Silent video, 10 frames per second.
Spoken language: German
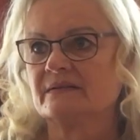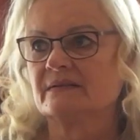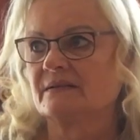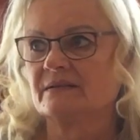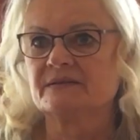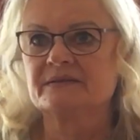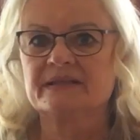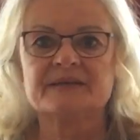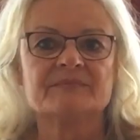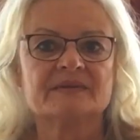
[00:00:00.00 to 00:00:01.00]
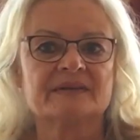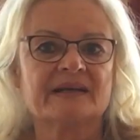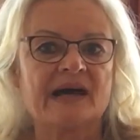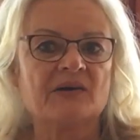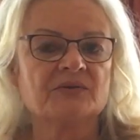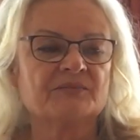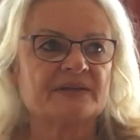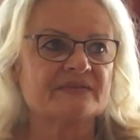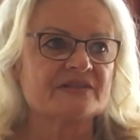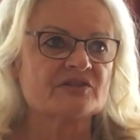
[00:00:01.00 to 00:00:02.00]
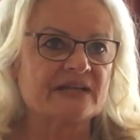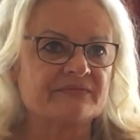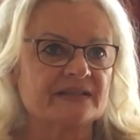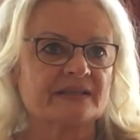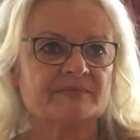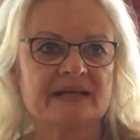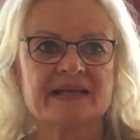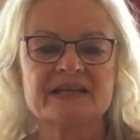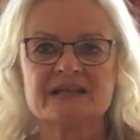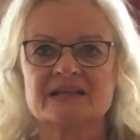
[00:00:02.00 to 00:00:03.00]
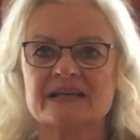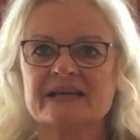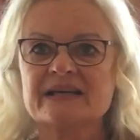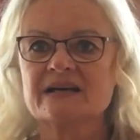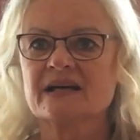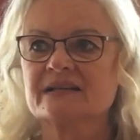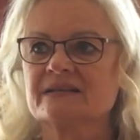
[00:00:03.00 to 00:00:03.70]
äh, eben genau mit wissenschaftlichen Belegen hinterlegen kann,